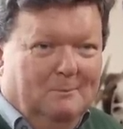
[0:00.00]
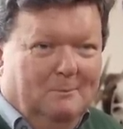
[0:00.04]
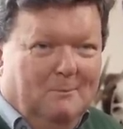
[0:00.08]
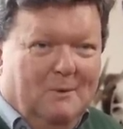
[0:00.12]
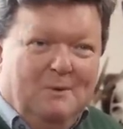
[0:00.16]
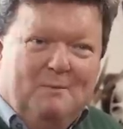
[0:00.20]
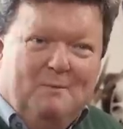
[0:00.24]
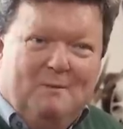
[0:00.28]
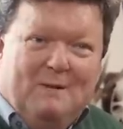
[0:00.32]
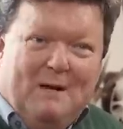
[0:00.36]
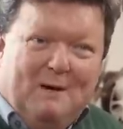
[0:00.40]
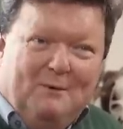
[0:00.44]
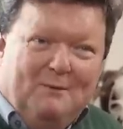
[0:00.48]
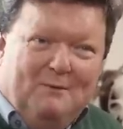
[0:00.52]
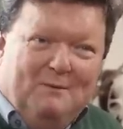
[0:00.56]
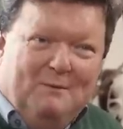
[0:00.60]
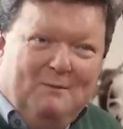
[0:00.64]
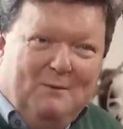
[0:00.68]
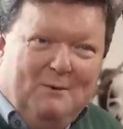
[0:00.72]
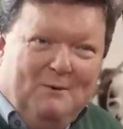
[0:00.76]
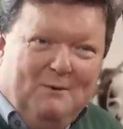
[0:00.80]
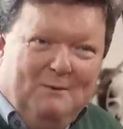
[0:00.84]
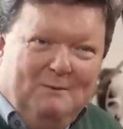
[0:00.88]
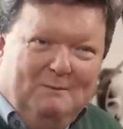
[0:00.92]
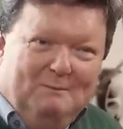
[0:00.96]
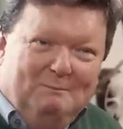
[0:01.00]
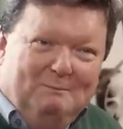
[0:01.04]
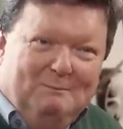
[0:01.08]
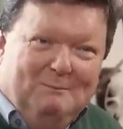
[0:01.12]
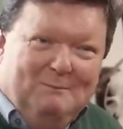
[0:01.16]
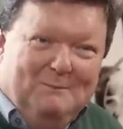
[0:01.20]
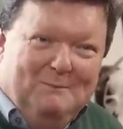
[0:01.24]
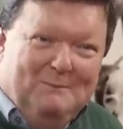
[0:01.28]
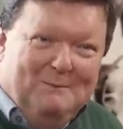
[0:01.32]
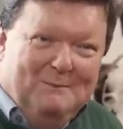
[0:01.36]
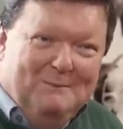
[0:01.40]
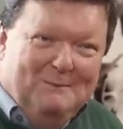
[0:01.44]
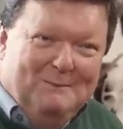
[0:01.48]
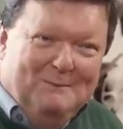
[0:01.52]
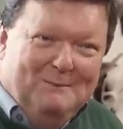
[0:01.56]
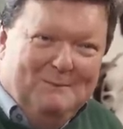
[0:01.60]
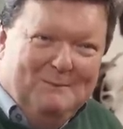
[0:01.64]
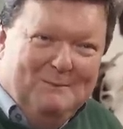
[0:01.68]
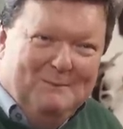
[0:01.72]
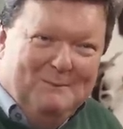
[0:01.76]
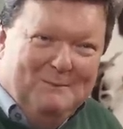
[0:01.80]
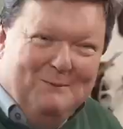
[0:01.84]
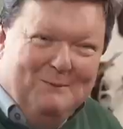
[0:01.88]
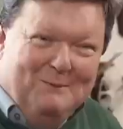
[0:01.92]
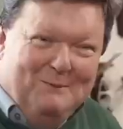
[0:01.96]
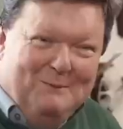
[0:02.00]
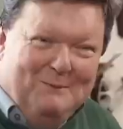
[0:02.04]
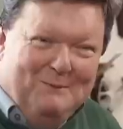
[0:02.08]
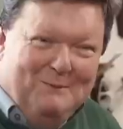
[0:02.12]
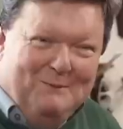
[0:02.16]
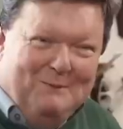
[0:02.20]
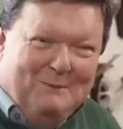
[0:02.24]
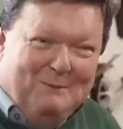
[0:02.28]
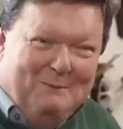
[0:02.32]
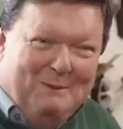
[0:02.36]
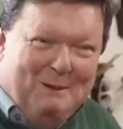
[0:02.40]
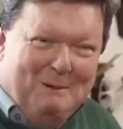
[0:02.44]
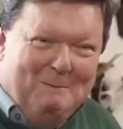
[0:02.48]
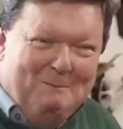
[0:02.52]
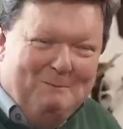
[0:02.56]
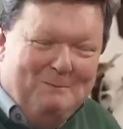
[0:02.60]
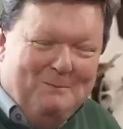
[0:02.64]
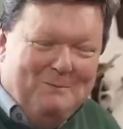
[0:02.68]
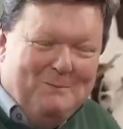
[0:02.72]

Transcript: Muss man Dank zu machen. Und wie sagt man?